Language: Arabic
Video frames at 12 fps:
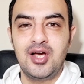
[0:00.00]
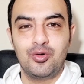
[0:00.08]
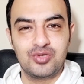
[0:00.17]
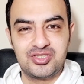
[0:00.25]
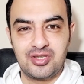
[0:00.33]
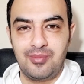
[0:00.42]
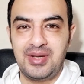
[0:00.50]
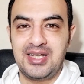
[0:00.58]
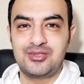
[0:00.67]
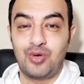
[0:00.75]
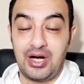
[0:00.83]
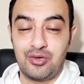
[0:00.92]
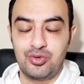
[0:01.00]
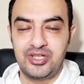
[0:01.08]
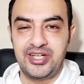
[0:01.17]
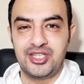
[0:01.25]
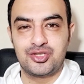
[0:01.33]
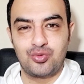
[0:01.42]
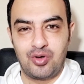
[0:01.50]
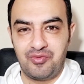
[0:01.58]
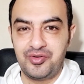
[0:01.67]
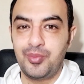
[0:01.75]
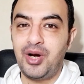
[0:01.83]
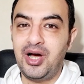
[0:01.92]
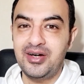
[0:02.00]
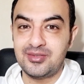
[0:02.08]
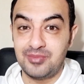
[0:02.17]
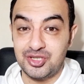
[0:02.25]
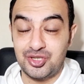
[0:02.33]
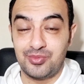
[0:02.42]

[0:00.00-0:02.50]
وسط البلد وعلى الكورنيش ولو في بحر تمشى